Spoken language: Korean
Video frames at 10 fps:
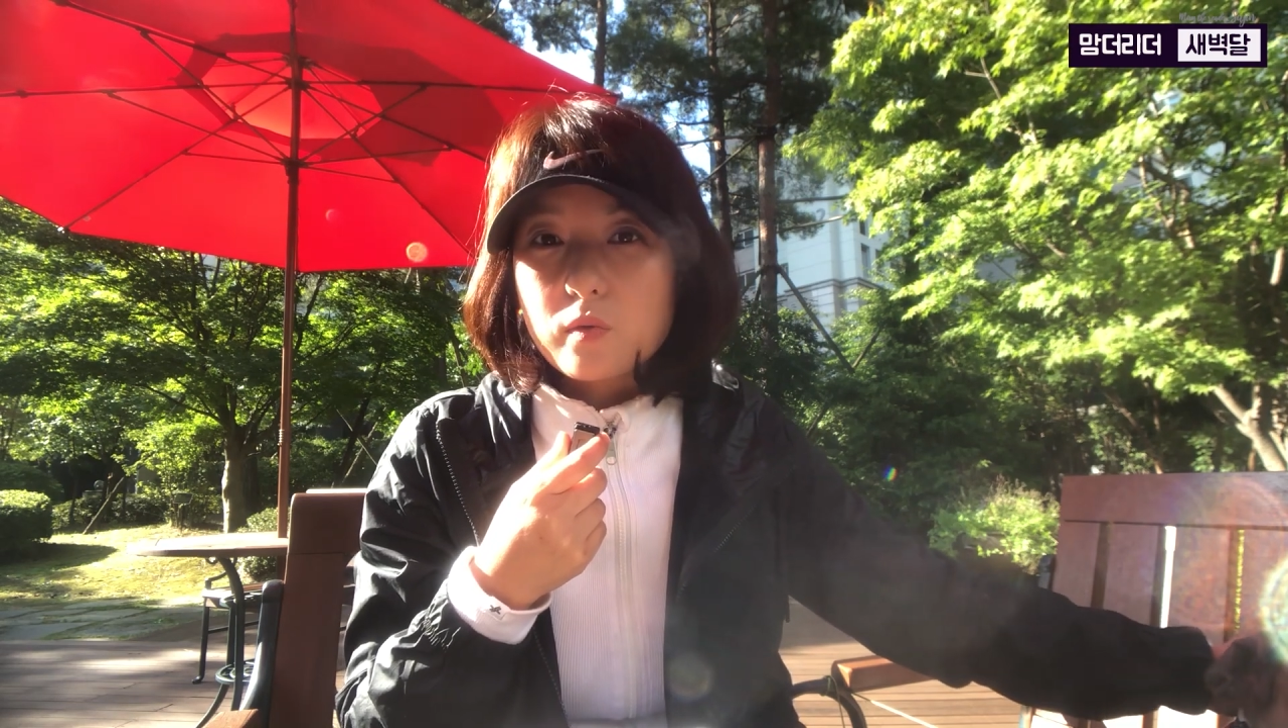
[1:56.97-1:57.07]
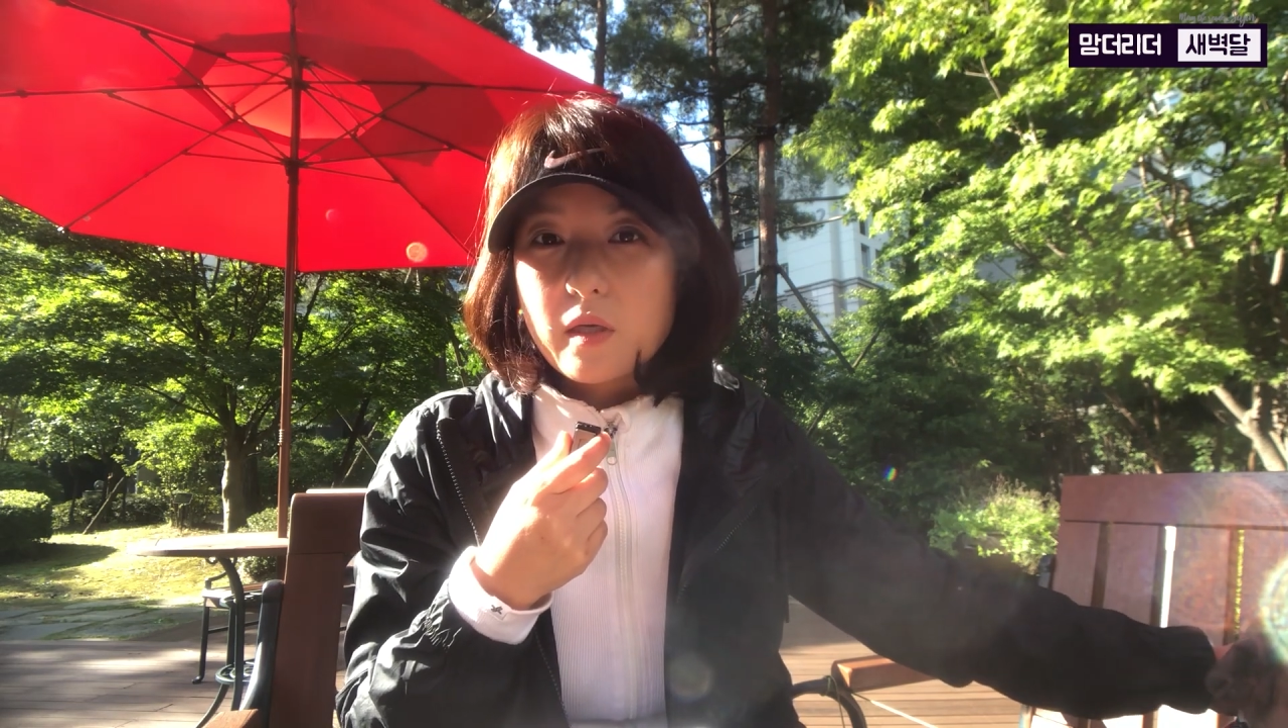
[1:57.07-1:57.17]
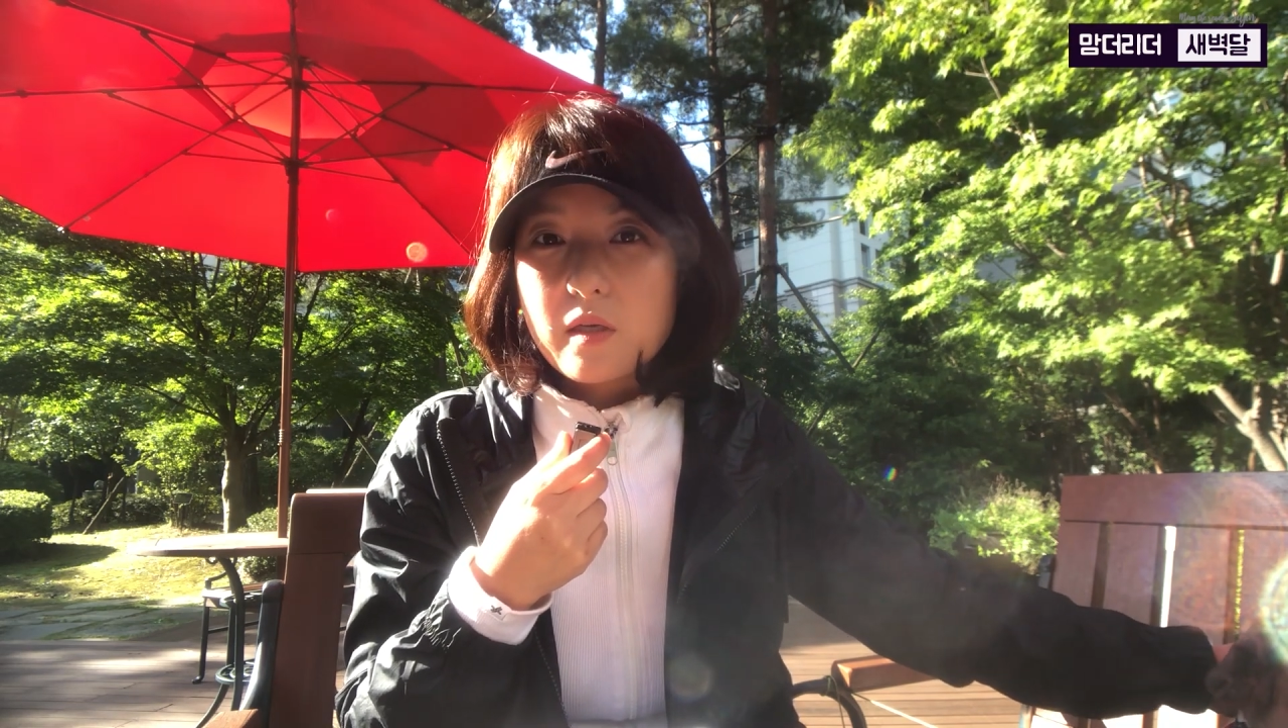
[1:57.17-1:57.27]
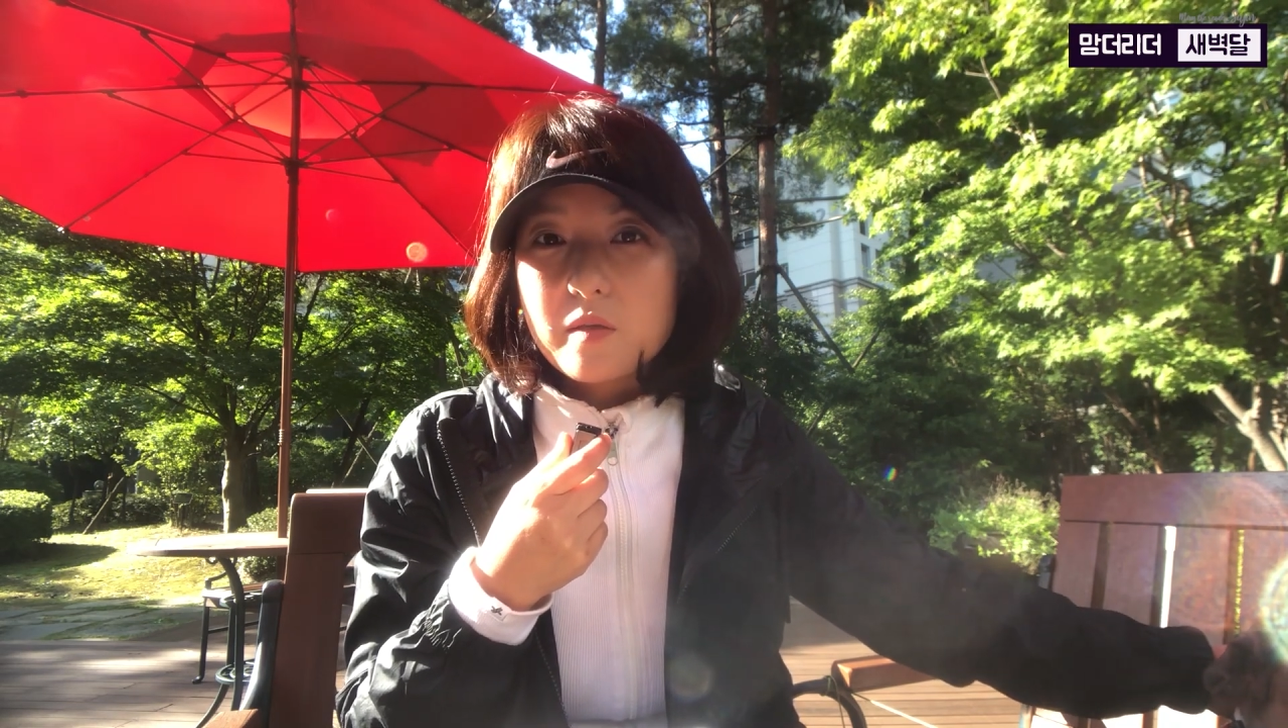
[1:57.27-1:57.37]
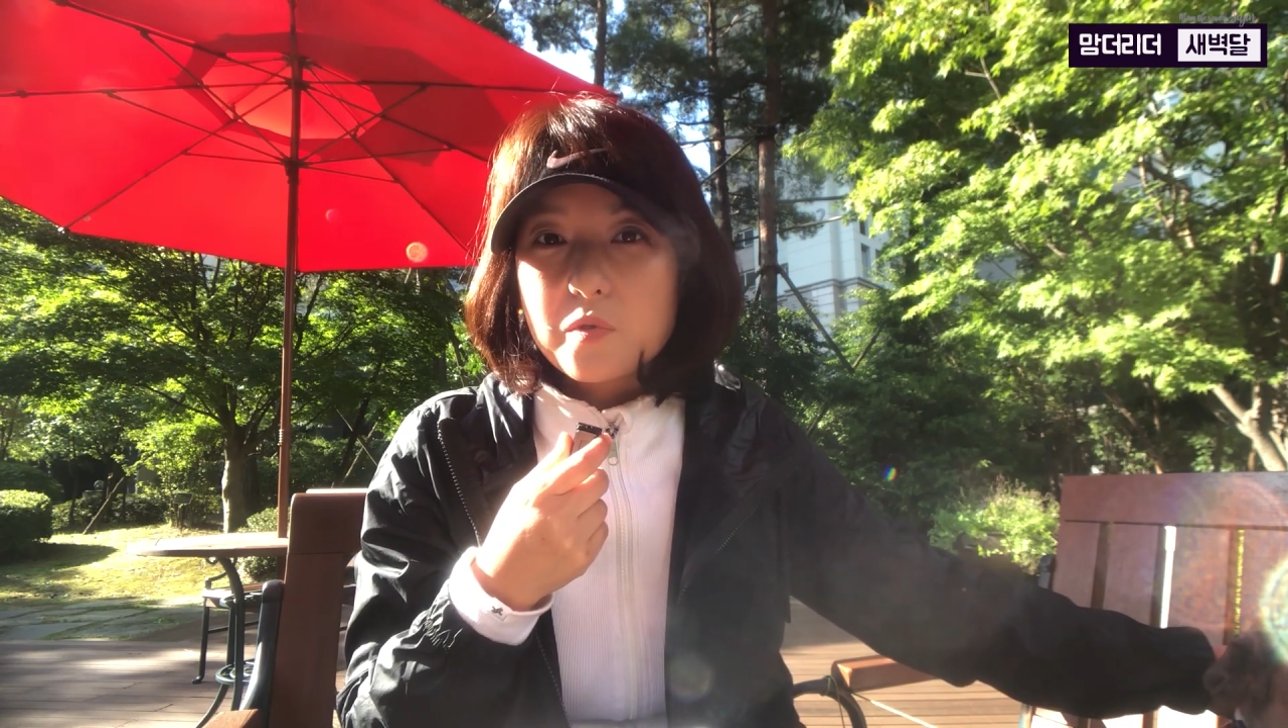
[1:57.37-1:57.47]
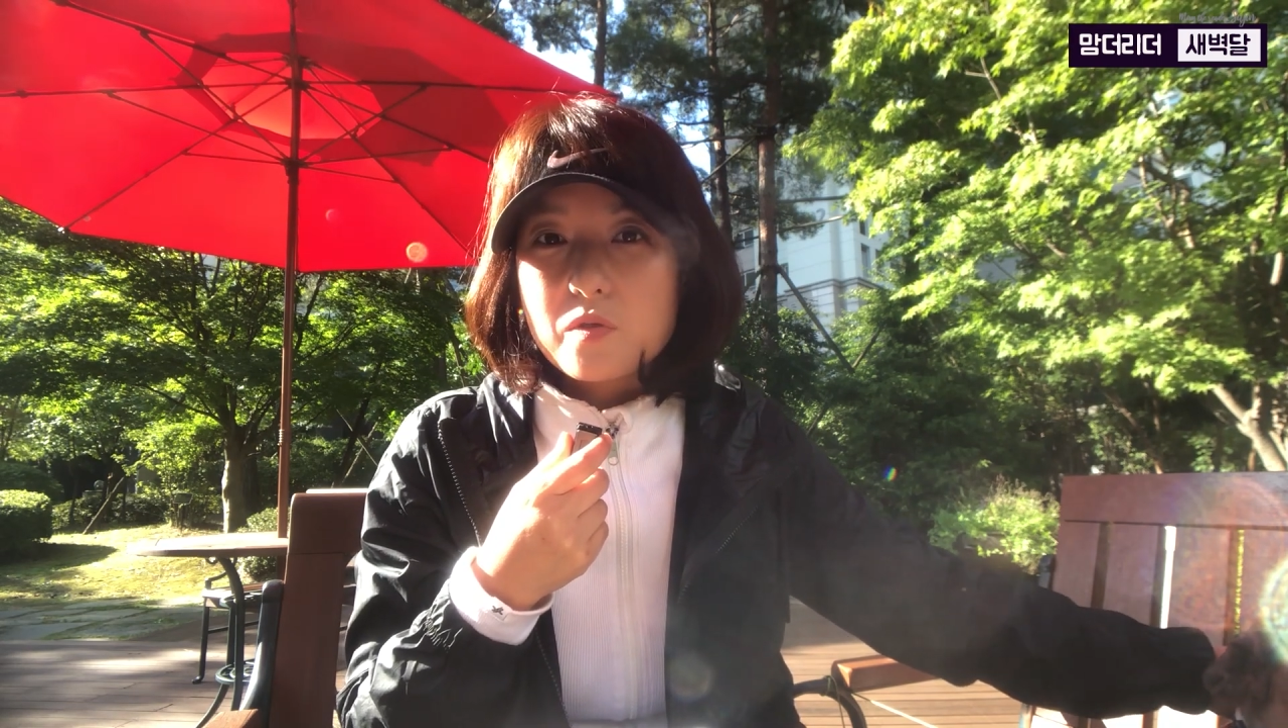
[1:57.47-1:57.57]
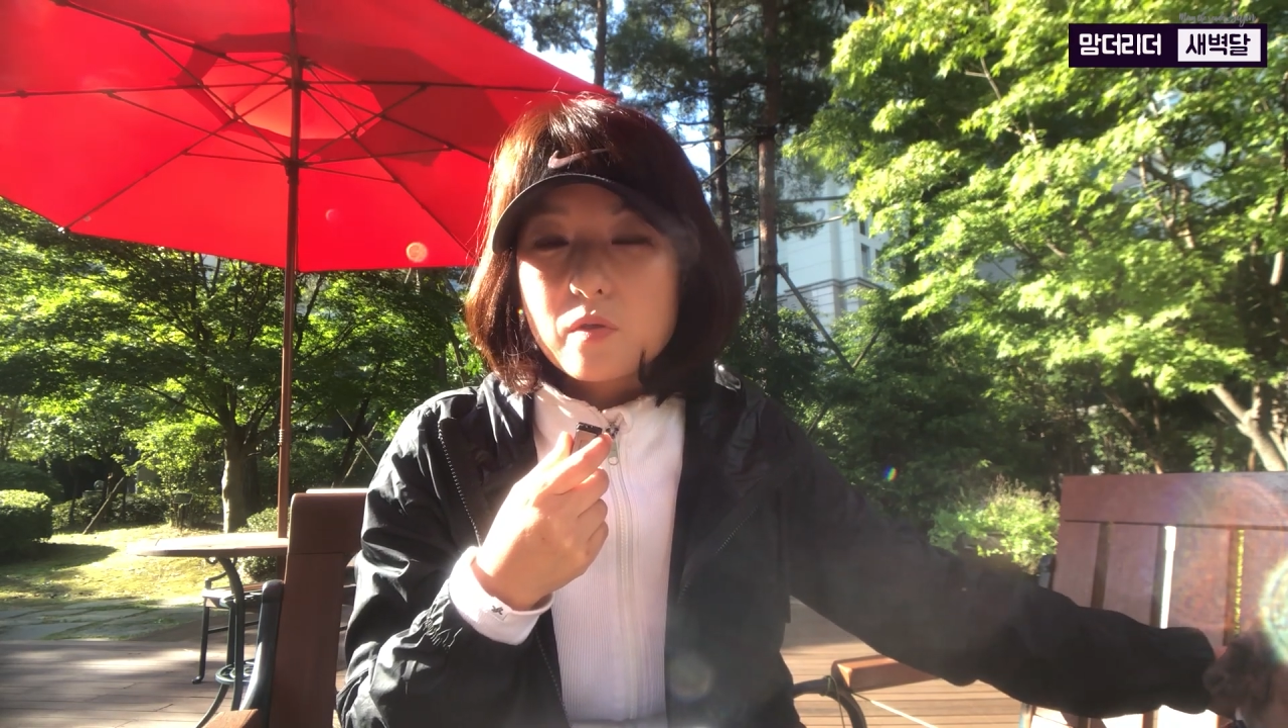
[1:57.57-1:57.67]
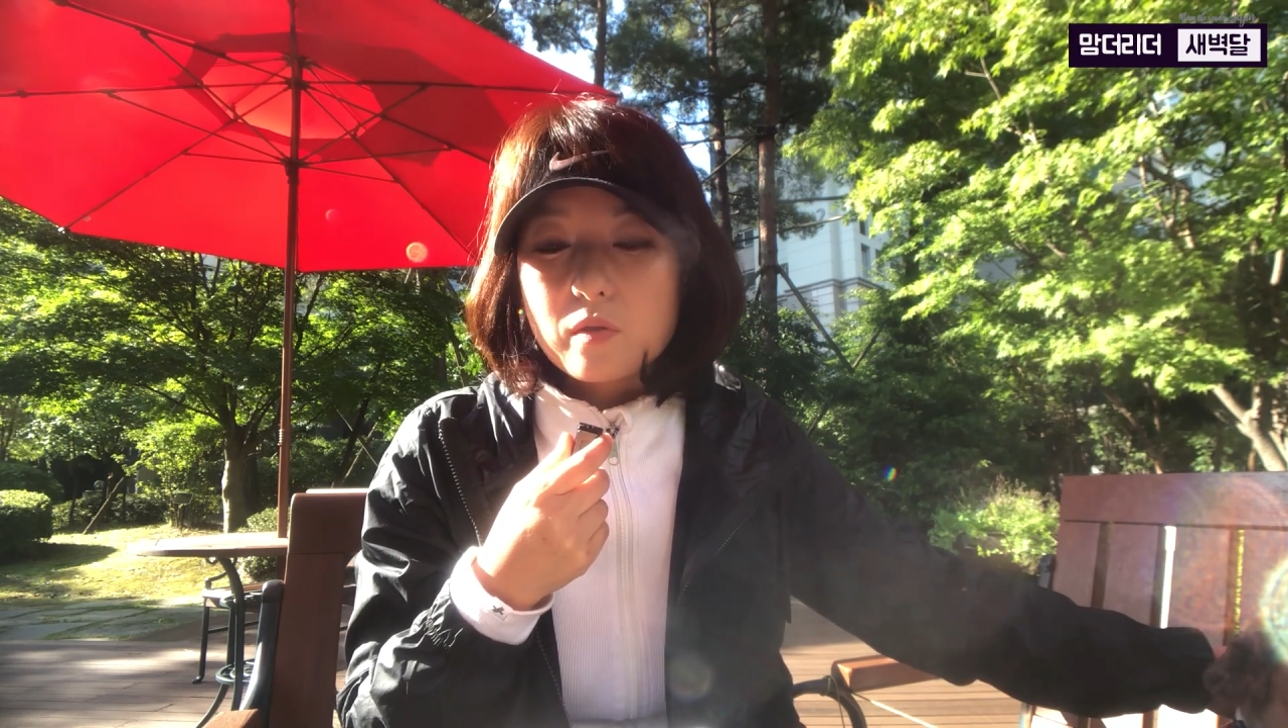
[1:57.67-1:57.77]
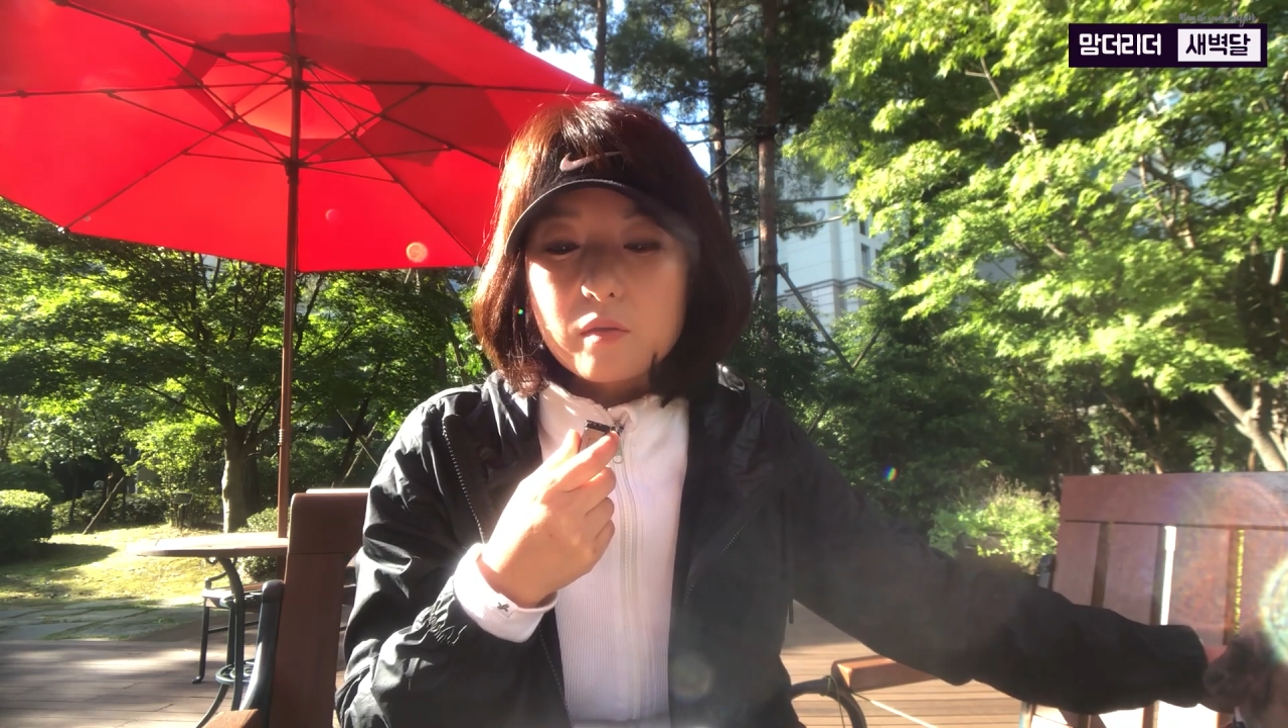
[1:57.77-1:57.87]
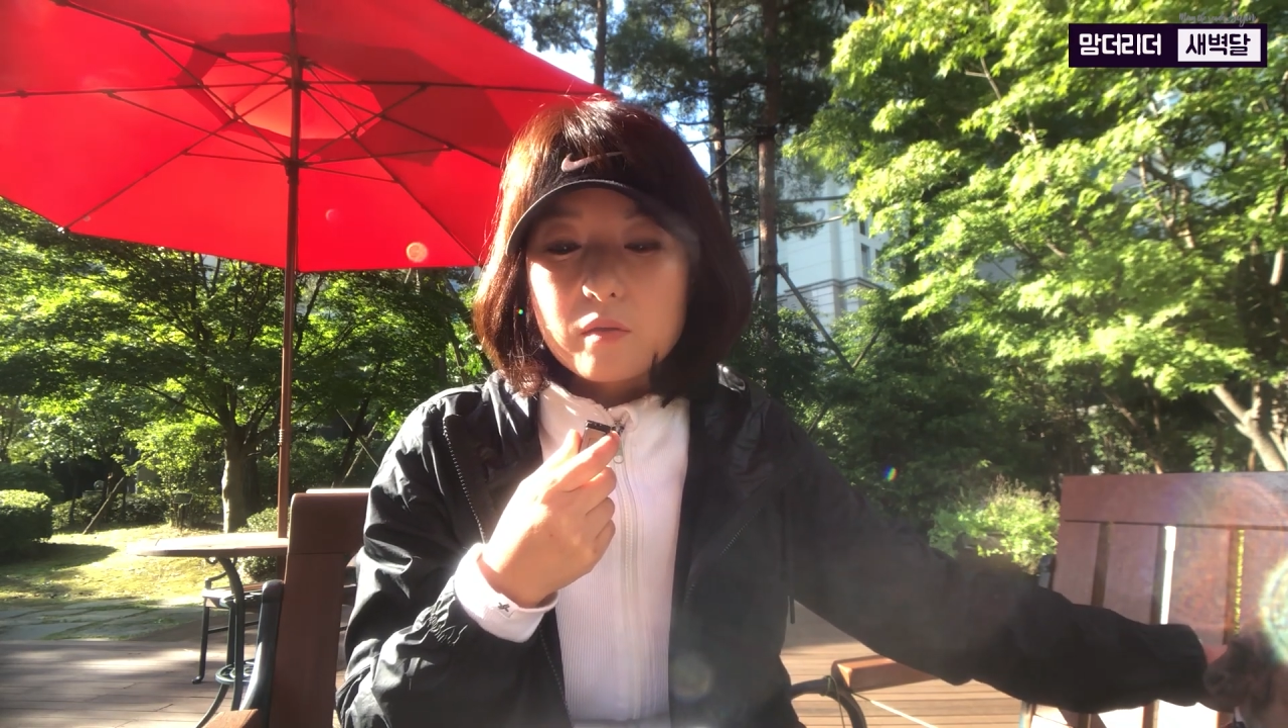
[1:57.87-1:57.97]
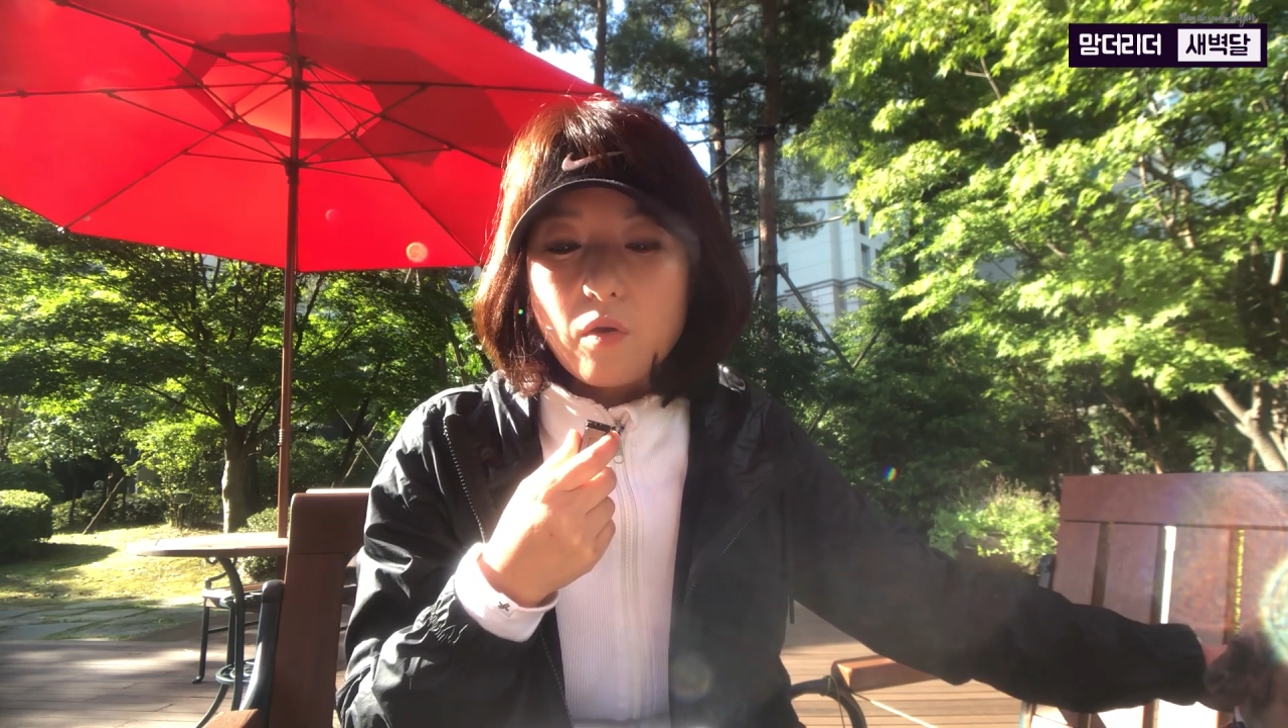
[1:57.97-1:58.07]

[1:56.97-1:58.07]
따라하면서 어,